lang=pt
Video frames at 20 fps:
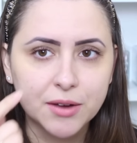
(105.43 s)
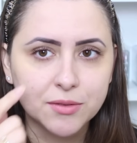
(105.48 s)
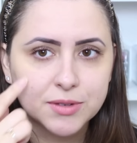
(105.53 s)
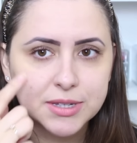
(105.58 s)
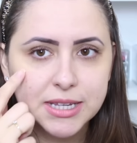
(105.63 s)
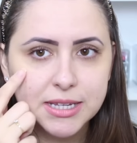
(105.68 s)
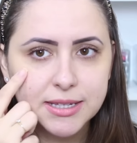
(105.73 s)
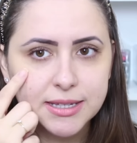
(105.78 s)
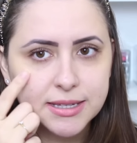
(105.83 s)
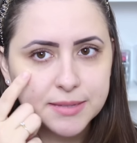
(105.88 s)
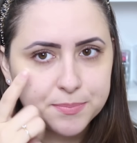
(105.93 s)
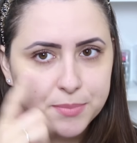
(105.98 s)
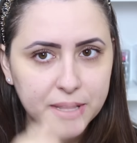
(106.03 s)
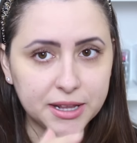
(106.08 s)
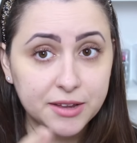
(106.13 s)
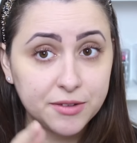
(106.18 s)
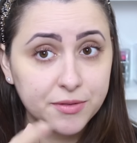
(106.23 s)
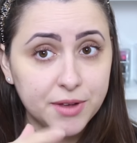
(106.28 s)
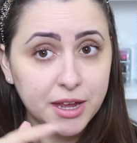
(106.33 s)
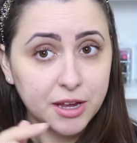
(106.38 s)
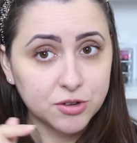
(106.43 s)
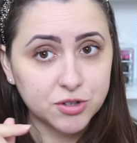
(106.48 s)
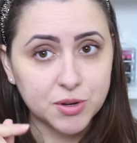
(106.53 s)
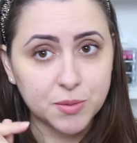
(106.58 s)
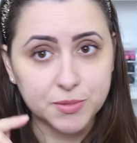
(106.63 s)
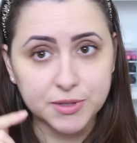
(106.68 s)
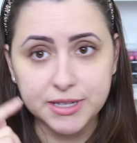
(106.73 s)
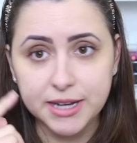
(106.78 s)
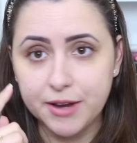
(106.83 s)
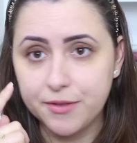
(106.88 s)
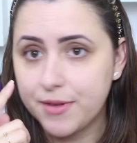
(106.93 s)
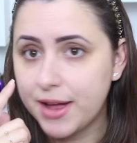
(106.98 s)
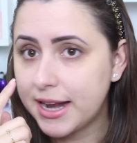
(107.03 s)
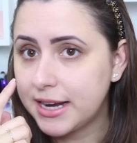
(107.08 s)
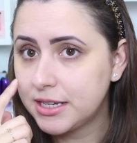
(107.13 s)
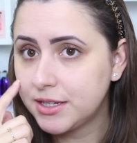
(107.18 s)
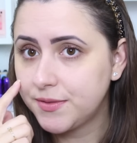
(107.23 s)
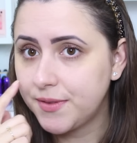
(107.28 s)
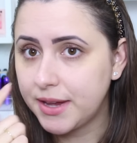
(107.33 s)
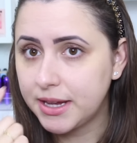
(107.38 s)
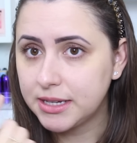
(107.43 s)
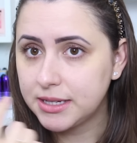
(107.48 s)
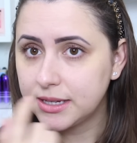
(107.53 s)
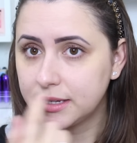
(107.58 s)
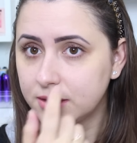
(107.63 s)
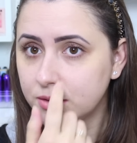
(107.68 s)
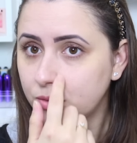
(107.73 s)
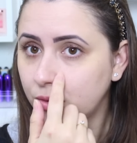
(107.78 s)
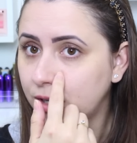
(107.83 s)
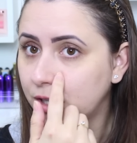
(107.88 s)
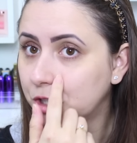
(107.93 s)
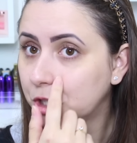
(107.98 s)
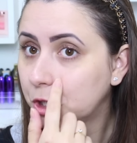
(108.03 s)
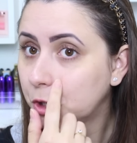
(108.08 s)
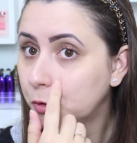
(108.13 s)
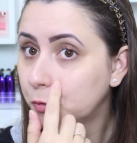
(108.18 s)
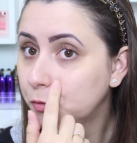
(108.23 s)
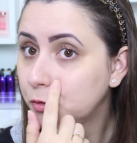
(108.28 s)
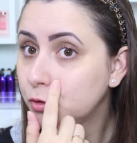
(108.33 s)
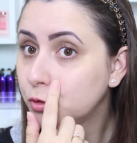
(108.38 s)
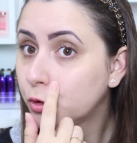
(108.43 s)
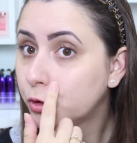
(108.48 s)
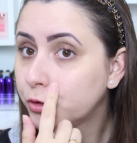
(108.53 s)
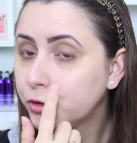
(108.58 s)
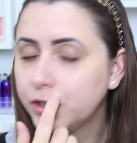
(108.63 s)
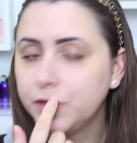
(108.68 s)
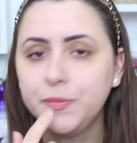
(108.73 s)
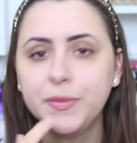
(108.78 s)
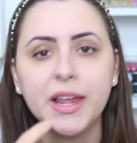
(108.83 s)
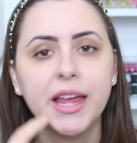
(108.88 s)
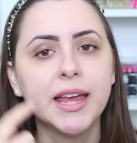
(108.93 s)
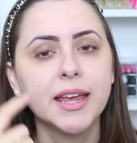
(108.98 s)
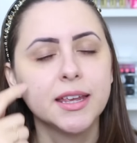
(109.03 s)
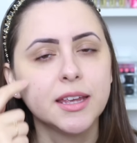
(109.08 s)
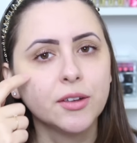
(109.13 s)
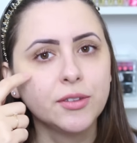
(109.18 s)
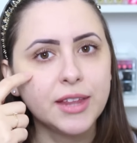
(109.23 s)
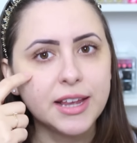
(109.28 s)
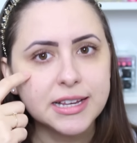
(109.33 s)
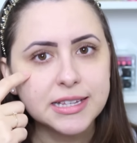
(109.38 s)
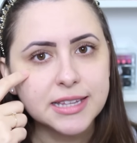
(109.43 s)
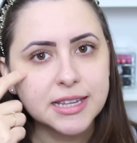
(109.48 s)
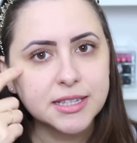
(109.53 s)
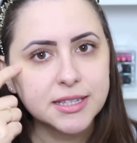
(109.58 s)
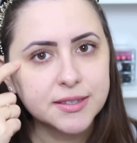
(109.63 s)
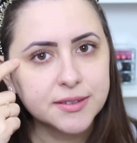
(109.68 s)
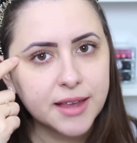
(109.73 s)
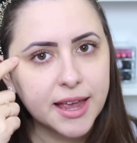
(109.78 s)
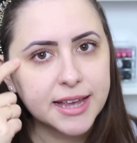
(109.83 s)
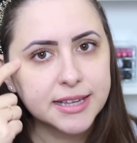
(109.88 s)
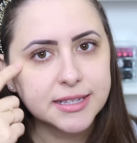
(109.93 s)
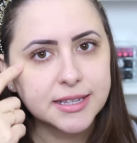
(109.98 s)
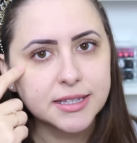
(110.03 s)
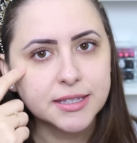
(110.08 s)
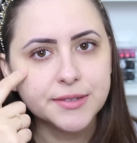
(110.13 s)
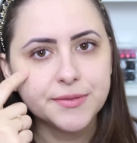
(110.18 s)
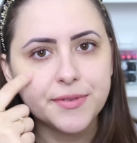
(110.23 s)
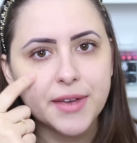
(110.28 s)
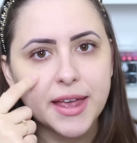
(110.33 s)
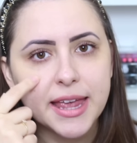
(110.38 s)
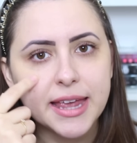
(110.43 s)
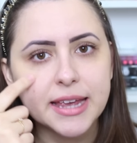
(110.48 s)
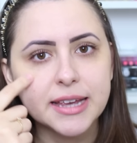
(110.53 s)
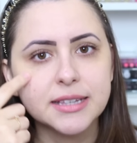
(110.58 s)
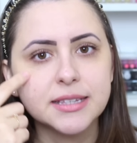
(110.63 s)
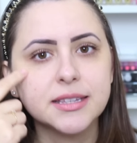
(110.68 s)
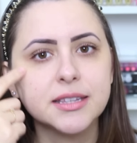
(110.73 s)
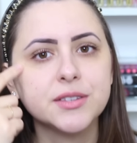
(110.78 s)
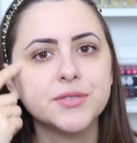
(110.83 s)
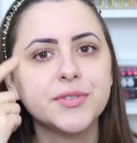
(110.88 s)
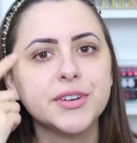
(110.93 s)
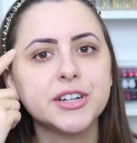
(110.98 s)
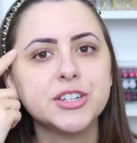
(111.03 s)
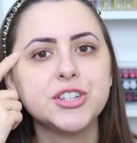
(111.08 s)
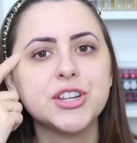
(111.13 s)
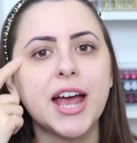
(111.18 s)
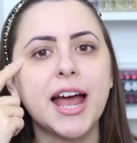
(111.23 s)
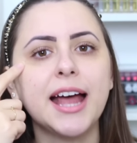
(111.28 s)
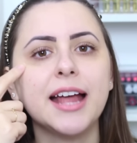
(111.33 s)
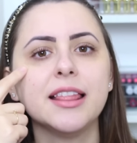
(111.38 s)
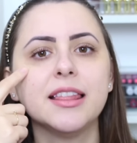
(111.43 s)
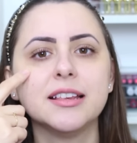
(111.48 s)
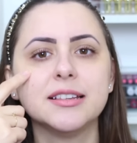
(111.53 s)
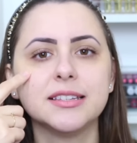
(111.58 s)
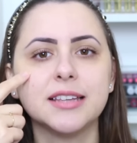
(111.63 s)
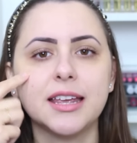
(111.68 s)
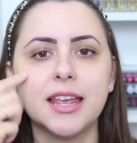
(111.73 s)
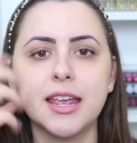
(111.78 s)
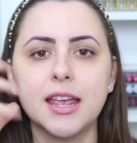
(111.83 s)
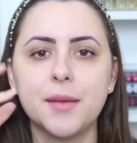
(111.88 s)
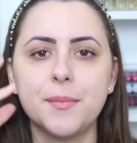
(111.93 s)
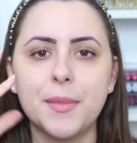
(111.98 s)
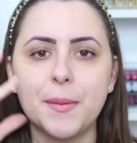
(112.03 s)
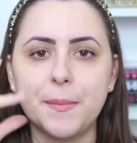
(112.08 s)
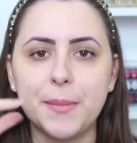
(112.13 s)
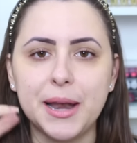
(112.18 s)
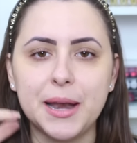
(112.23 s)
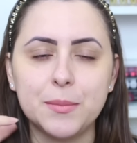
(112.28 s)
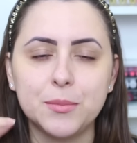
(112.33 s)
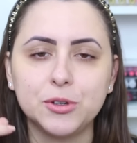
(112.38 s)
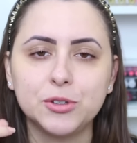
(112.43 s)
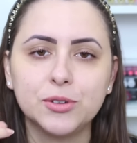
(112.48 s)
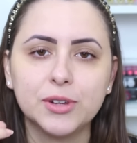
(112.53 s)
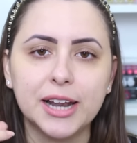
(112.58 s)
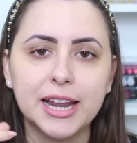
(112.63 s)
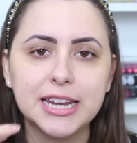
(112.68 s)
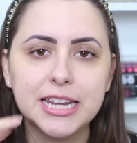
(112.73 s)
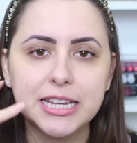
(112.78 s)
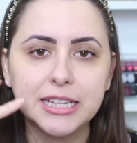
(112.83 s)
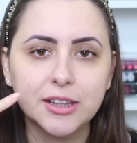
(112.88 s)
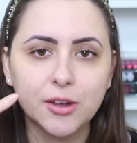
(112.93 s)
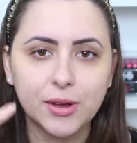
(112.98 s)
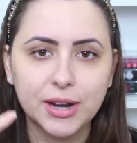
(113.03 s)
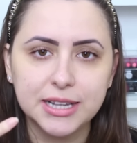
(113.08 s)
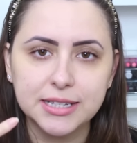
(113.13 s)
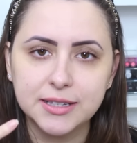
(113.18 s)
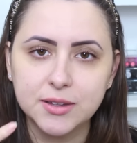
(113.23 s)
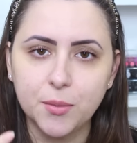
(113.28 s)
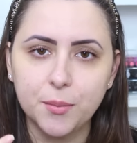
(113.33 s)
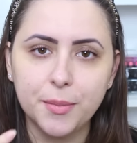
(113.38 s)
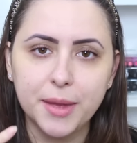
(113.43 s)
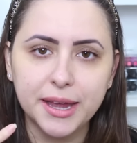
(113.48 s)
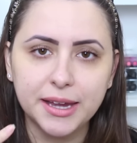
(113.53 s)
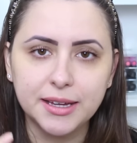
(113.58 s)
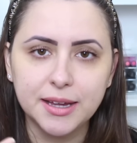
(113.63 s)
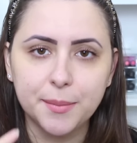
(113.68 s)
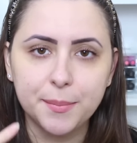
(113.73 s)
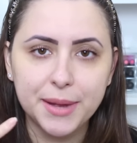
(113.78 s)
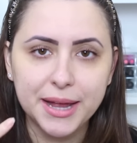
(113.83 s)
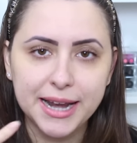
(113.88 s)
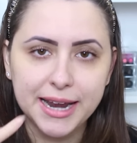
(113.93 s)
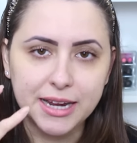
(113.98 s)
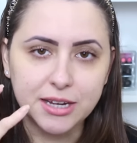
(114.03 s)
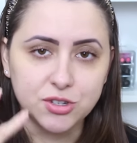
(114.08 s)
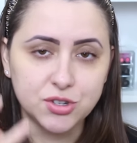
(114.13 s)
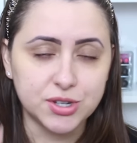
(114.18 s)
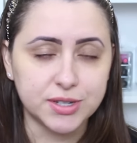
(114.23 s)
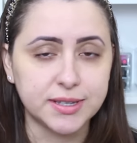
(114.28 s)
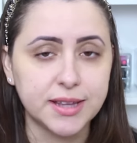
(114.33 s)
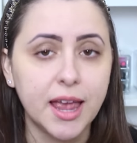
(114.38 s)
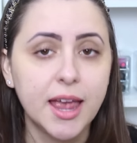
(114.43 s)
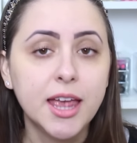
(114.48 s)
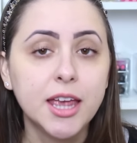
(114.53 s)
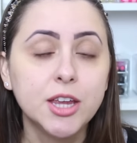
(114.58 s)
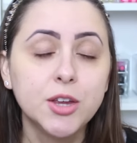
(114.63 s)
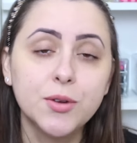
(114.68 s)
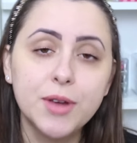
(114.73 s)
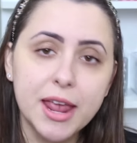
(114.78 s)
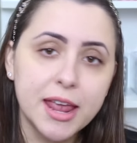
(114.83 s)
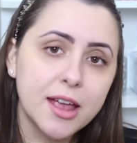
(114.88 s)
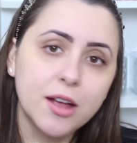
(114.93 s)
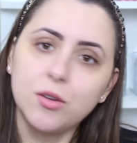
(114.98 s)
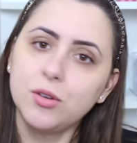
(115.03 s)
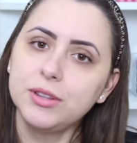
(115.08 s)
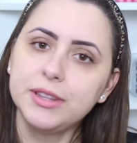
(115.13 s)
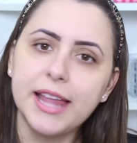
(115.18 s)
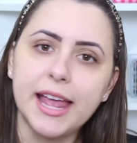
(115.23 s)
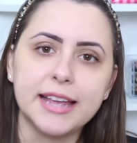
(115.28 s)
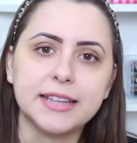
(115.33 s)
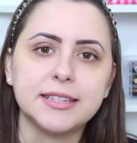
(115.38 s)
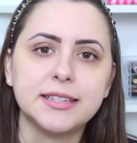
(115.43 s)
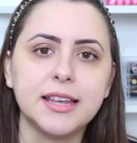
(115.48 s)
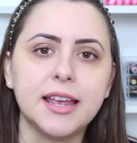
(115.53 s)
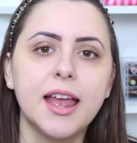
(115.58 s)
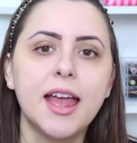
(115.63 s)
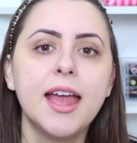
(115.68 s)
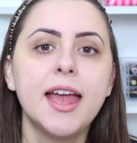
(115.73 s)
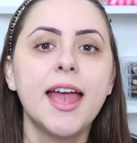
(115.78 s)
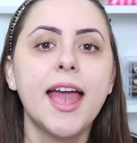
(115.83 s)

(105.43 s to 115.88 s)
Vocês podem ver, eu já mostrei várias vezes, tô olhando aqui no no visorzinho, que eu tenho essas, essas veias esverdeadas aqui, que a minha pele é muito clarinha, então elas são bem aparentes. E o que que acontece?